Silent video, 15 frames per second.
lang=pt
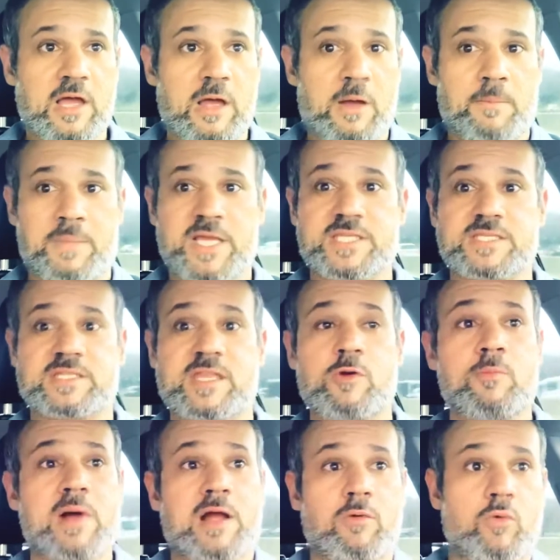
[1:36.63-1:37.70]
Mas tem
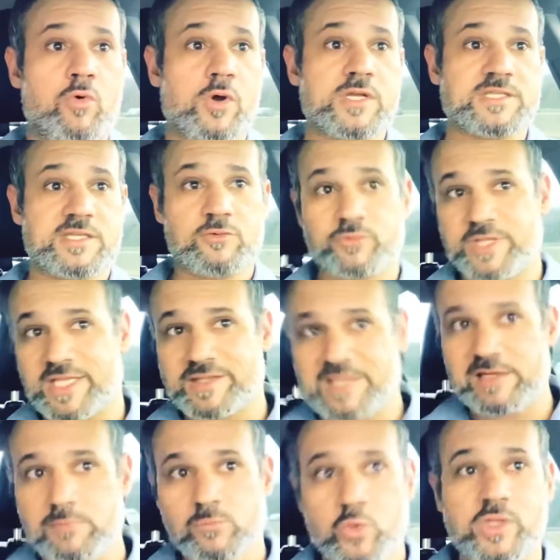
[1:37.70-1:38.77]
uma coisa e um
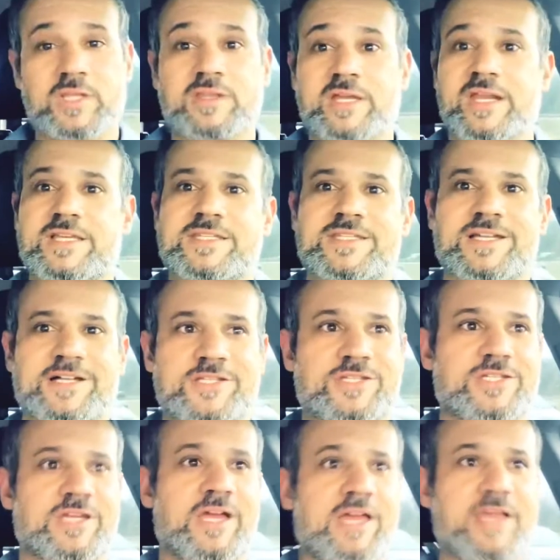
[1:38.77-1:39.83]
detalhe muito
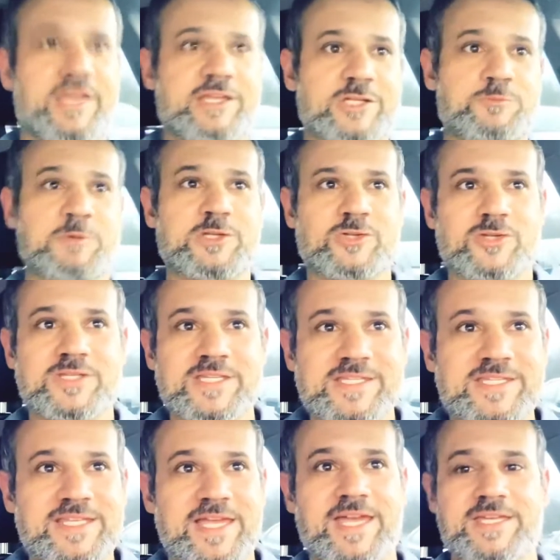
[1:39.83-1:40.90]
interessante: é que as pessoas
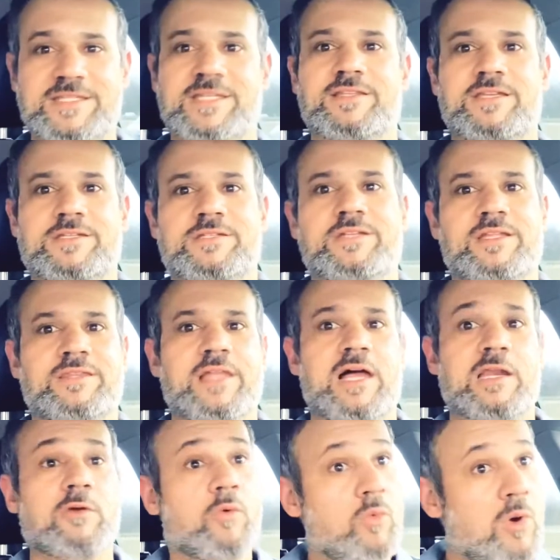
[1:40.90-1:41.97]
esquecem desse
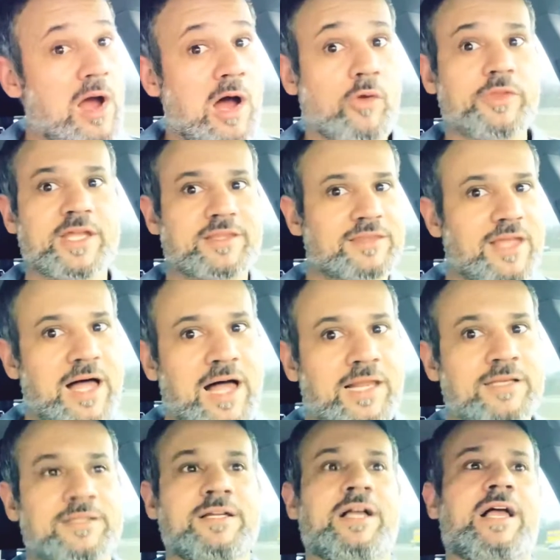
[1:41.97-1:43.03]
detalhe. Qual
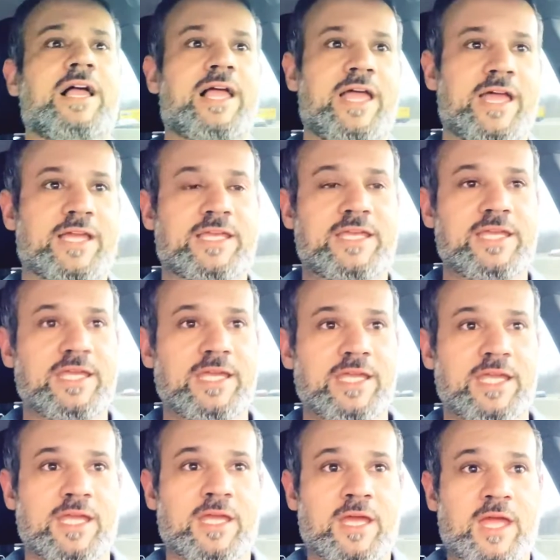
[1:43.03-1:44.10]
detalhe? É
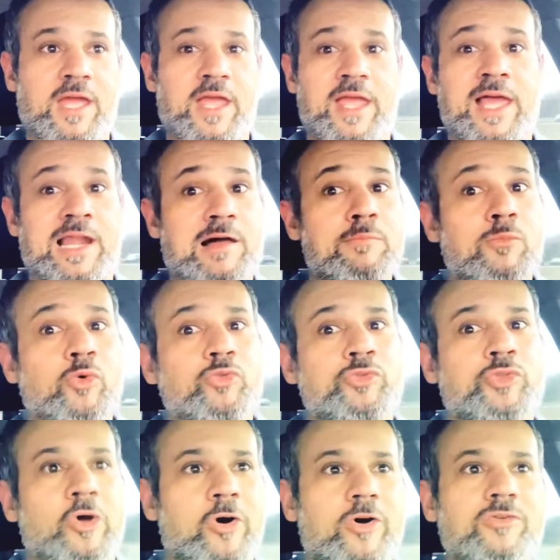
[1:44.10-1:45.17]
que ela
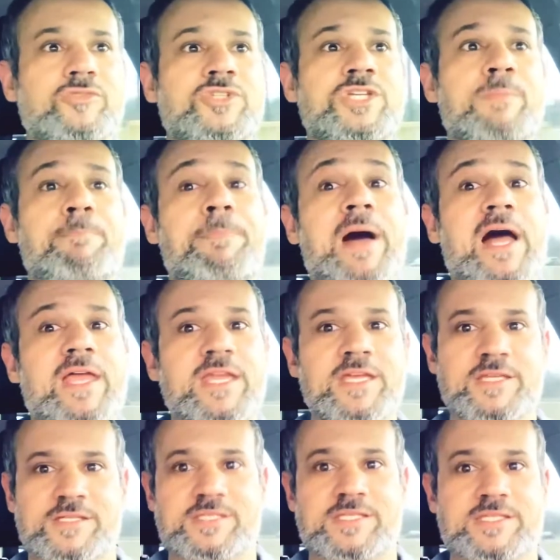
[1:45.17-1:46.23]
mudou de
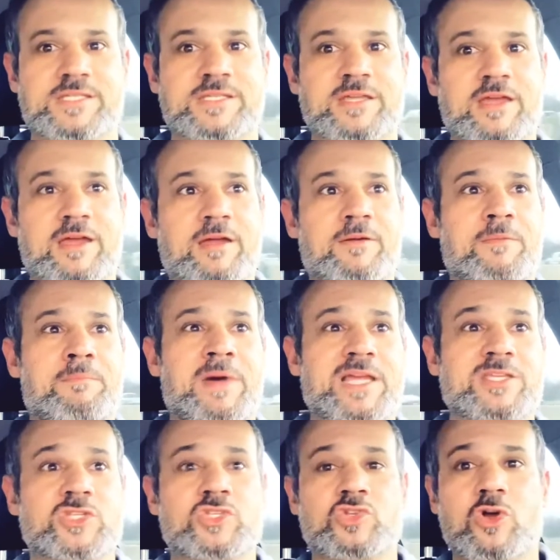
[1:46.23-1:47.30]
país,
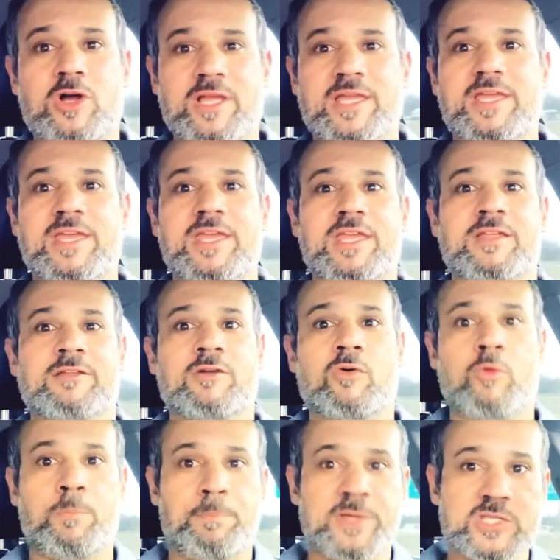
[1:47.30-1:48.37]
mas só que
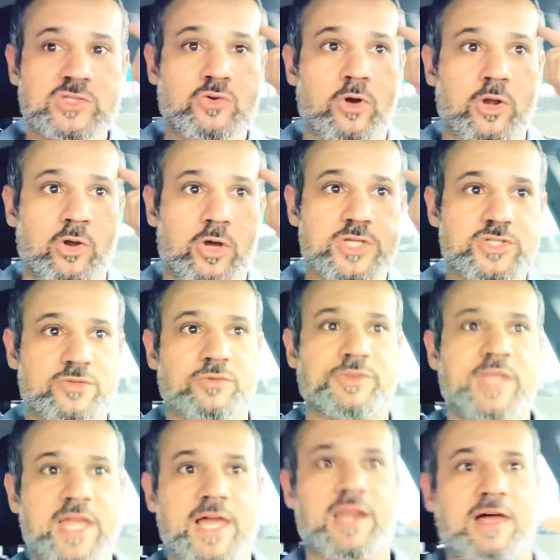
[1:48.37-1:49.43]
o psicológico
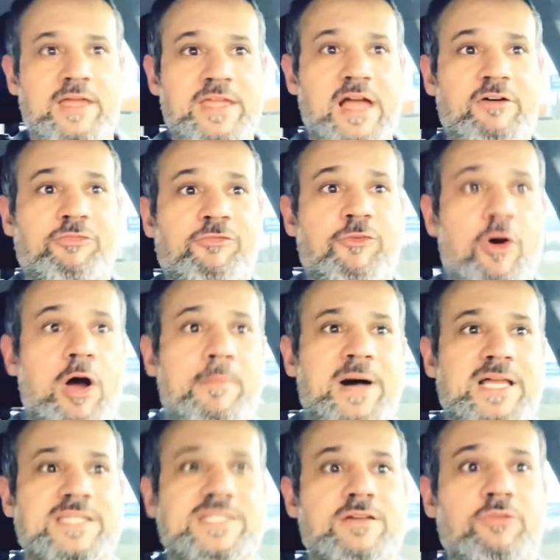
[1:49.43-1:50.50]
dela e a
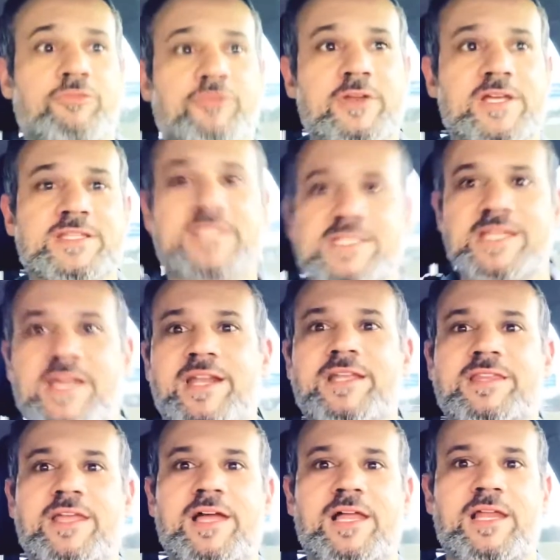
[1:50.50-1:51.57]
formação financeira
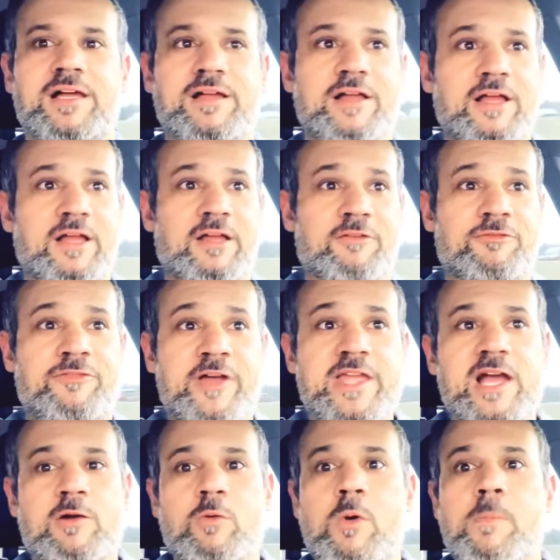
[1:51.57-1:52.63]
dela vem
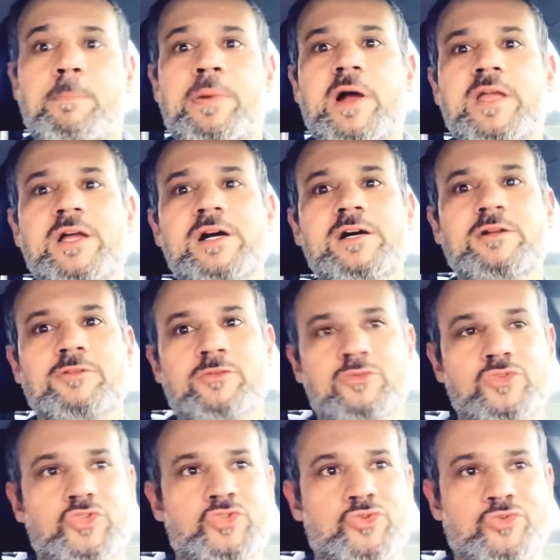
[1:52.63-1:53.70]
acompanhando
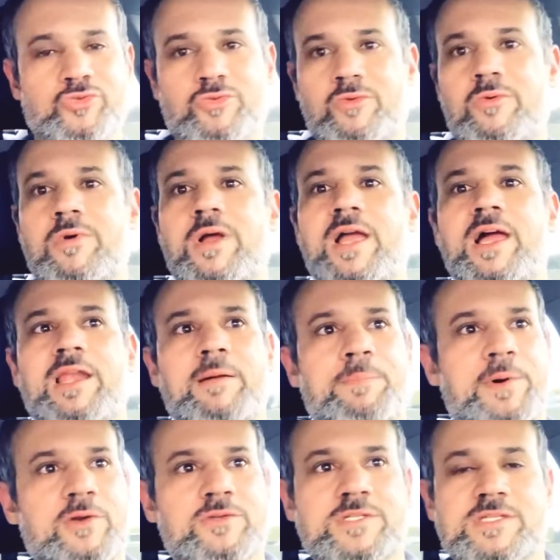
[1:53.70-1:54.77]
junto com ela
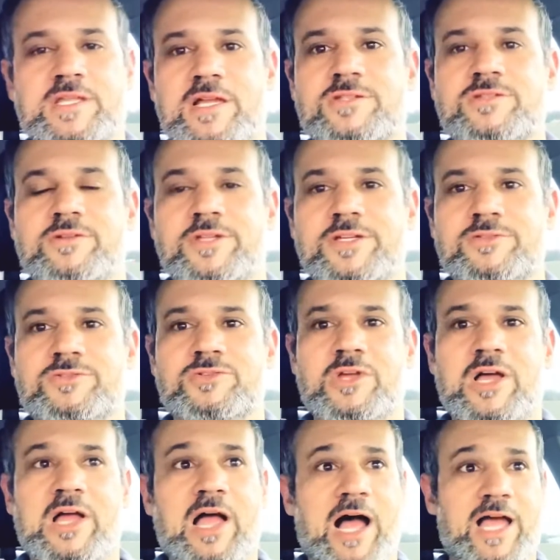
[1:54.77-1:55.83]
para os Estados Unidos.
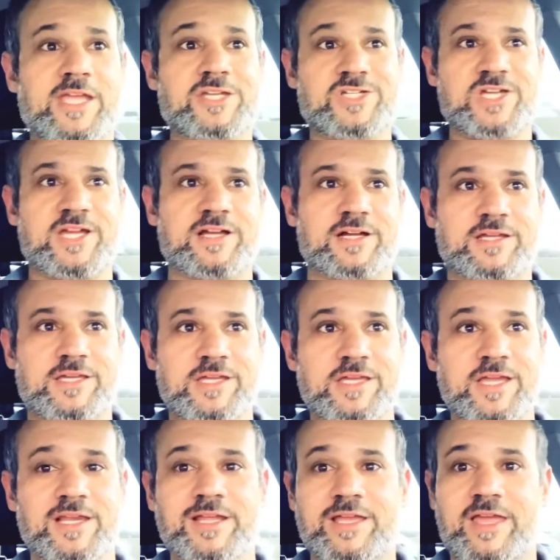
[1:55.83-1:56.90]
Aí chega aqui
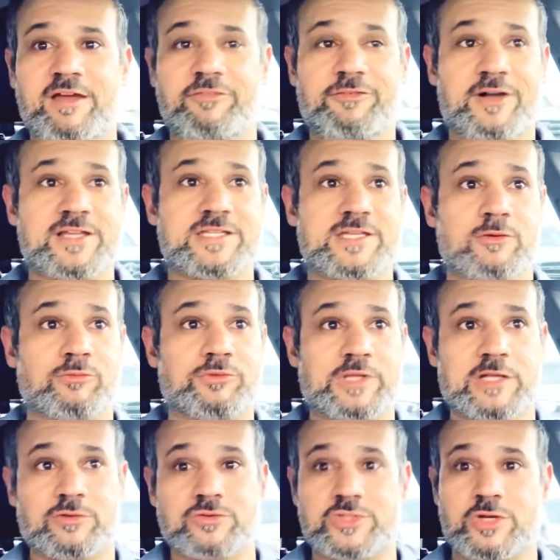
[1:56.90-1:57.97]
e ele quer fazer um
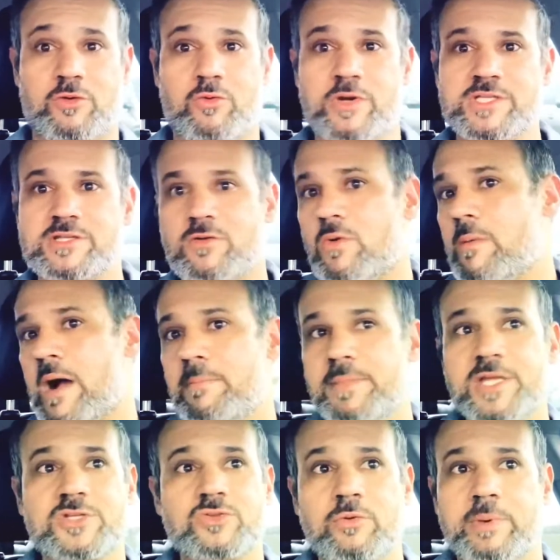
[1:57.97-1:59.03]
tanto de coisa com a
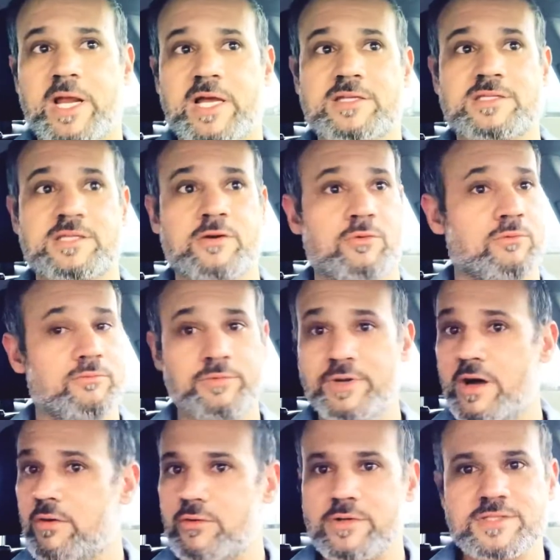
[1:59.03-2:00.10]
mente do Brasil,
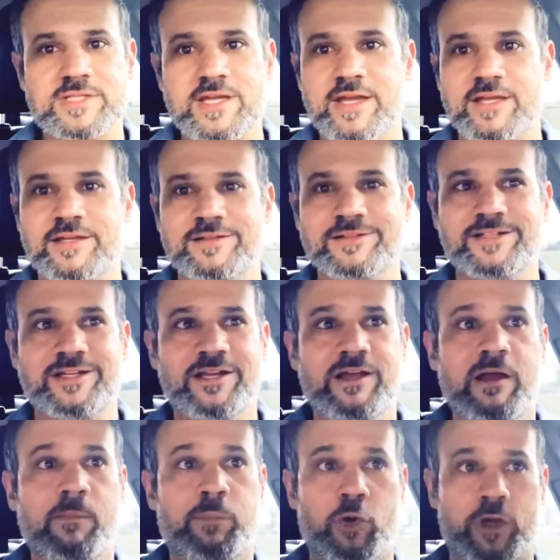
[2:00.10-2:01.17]
não consegue.
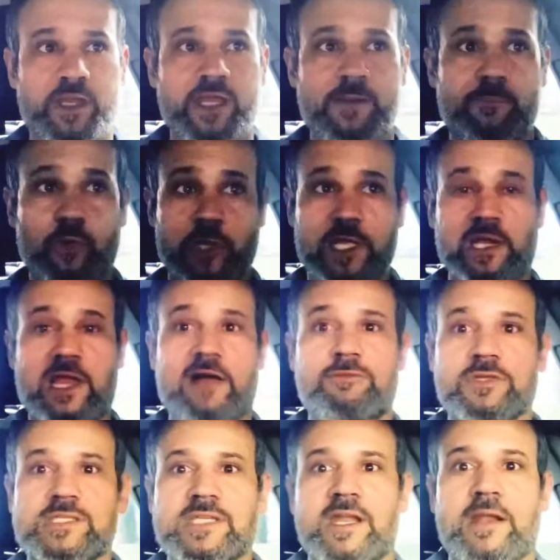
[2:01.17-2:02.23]
Por quê? Porque lá você era